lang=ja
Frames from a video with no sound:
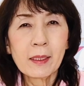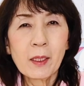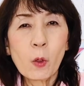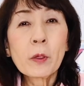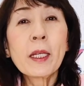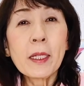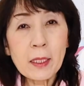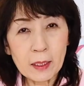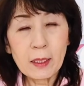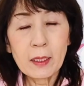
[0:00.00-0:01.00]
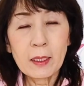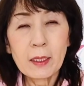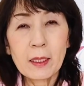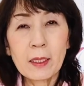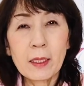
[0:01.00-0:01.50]
ほてり、
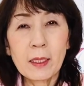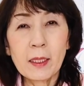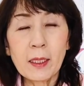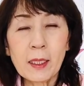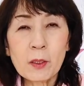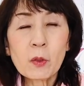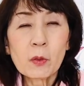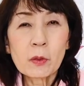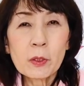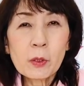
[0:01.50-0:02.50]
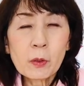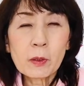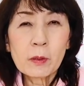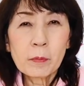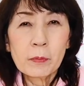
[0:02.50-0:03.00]
なんかちょっと
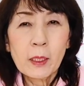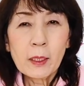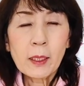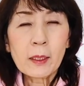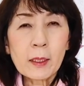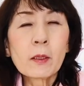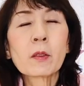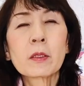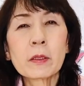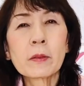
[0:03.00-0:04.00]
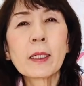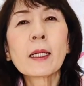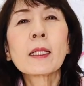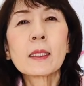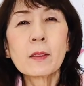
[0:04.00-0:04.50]
カッカッとするような
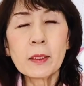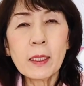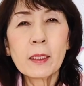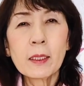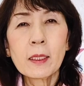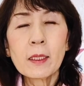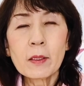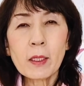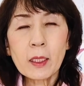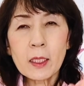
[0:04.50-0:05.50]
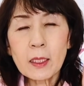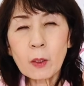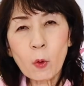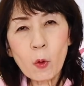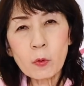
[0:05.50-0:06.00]
感じのね、それは決して
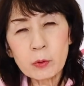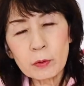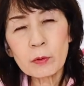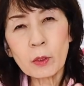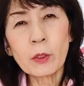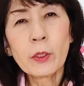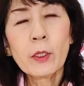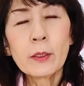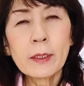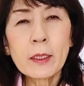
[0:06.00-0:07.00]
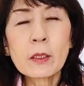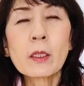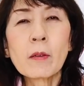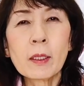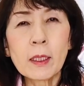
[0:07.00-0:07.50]
興奮の熱
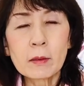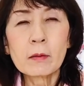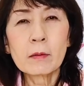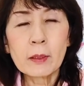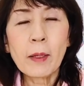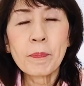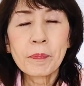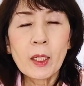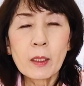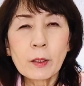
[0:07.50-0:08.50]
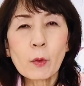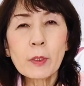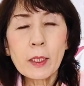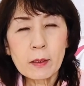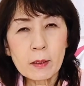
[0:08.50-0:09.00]
ではなくって虚
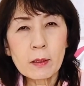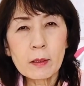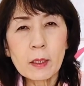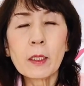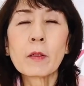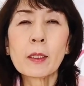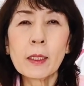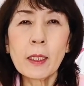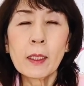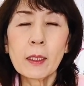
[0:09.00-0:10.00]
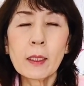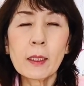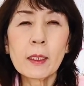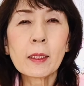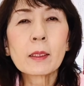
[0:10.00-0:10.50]
熱っていうようなね
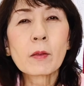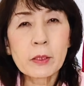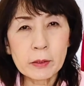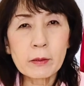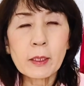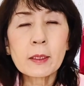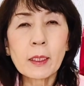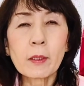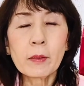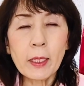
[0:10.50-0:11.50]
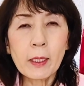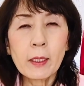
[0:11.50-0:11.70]
言い方をするんですけどね、